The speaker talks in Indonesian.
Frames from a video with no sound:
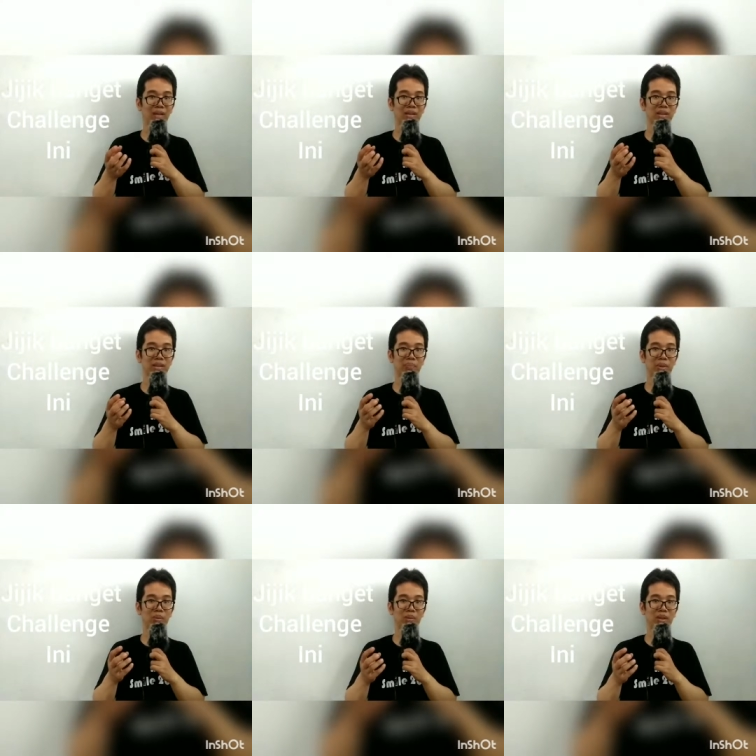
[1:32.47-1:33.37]

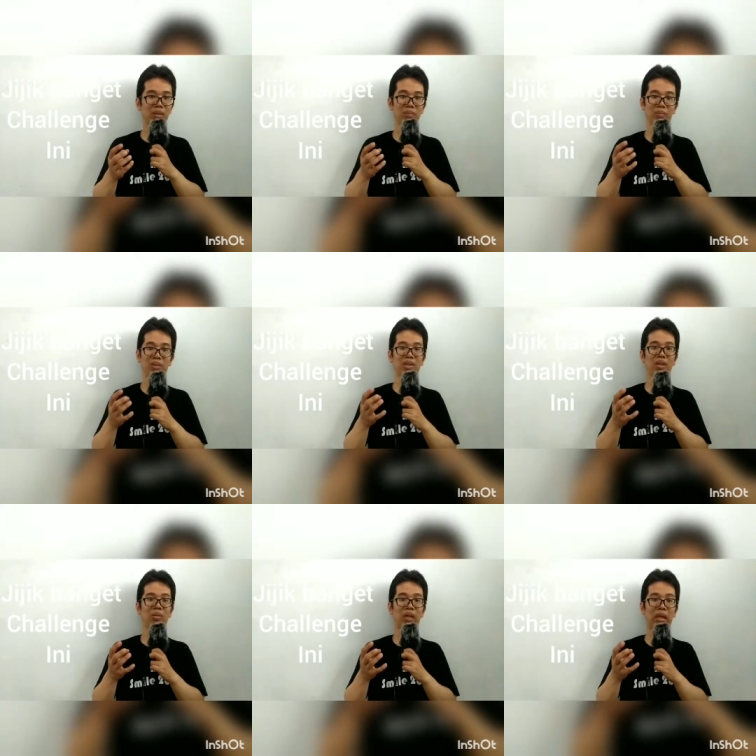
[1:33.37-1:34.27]
sepenuhnya bikin
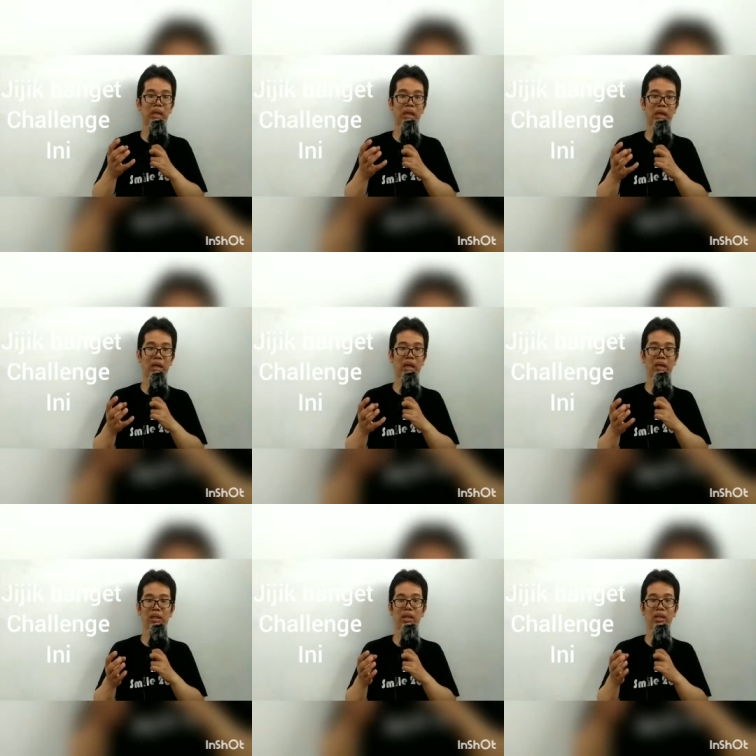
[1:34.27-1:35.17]
gue enak
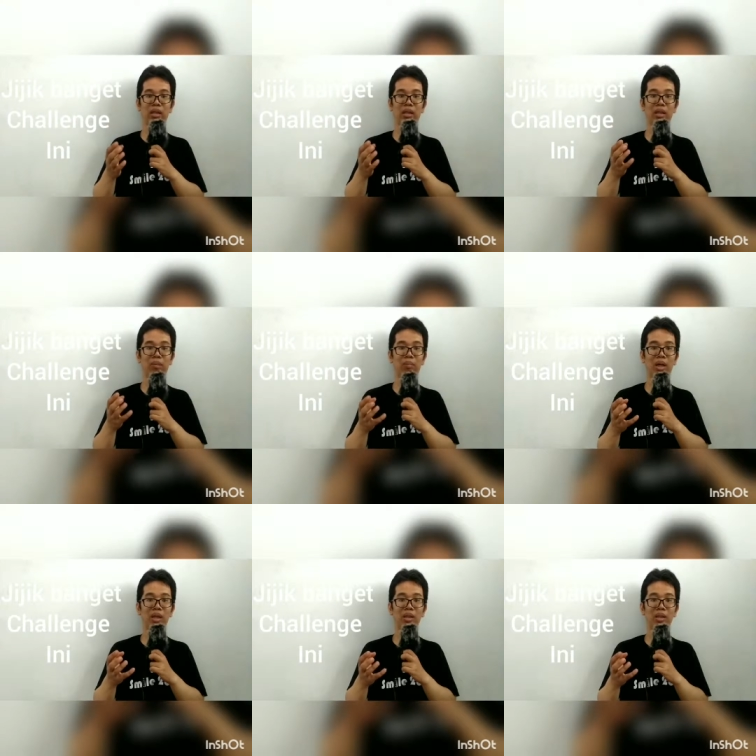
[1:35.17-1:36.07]
yang kelima
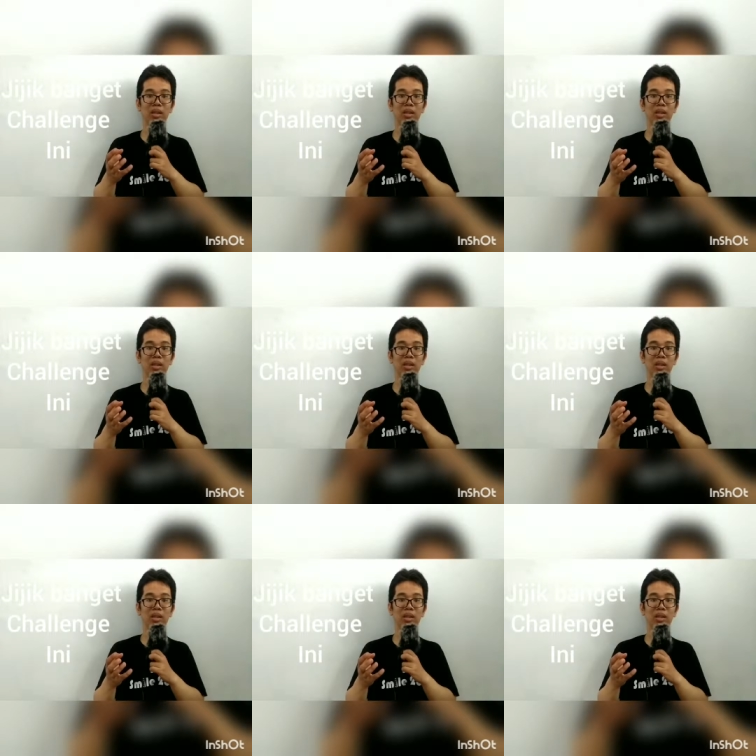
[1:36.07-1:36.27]
ini